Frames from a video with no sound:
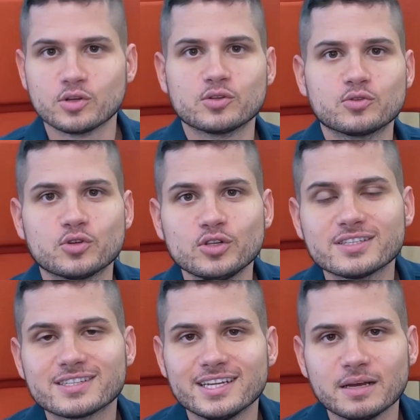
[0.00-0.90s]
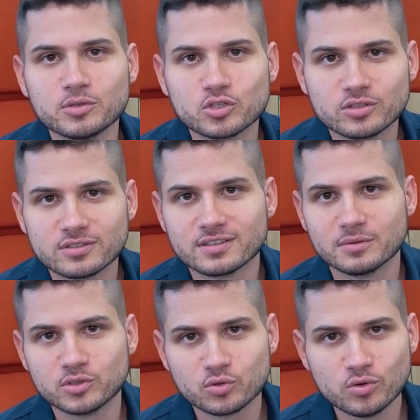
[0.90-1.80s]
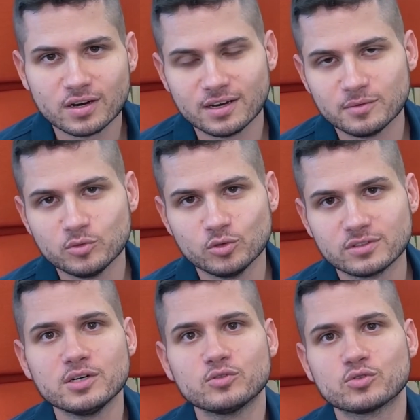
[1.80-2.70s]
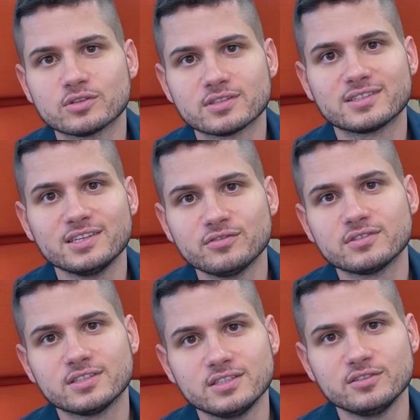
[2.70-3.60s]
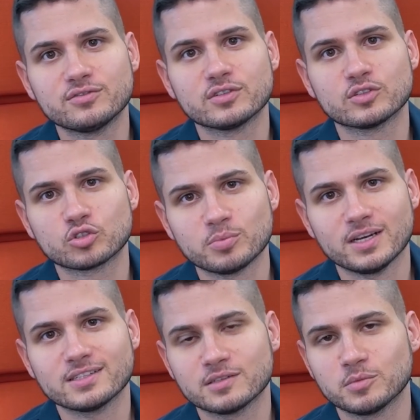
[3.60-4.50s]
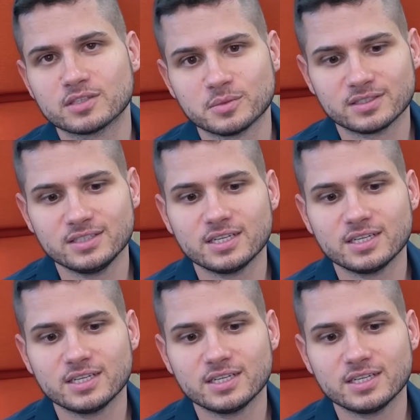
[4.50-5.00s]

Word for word: Du solltest ein abgeschlossenes Abitur haben und du solltest definitiv Spaß an Mathematik